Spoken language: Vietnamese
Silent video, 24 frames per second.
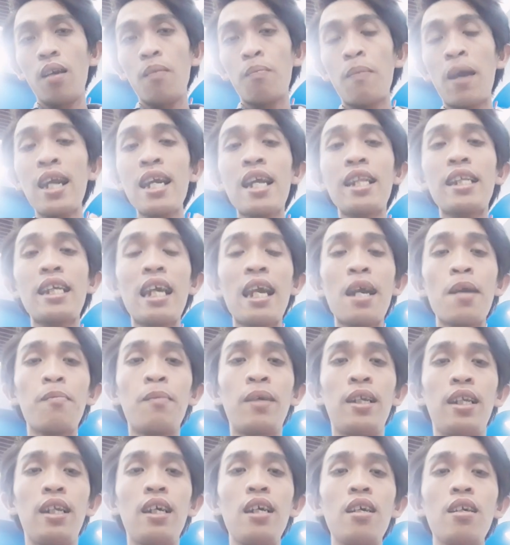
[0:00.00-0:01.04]
mấy anh chị em
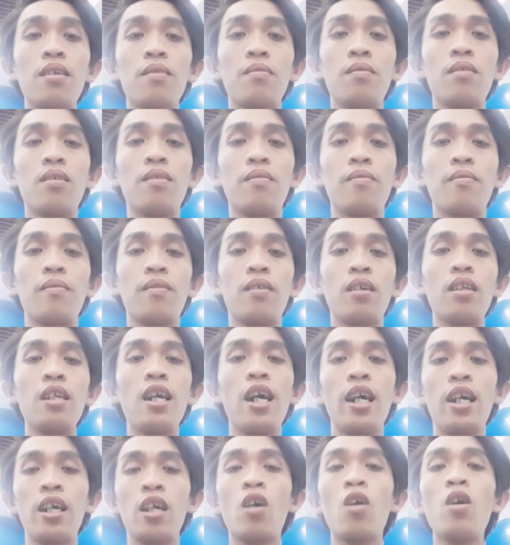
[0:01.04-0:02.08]
mình á
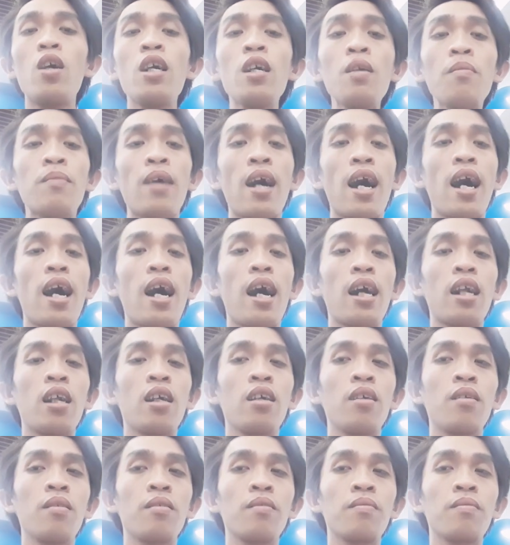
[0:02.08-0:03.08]
đừng có mà ừ,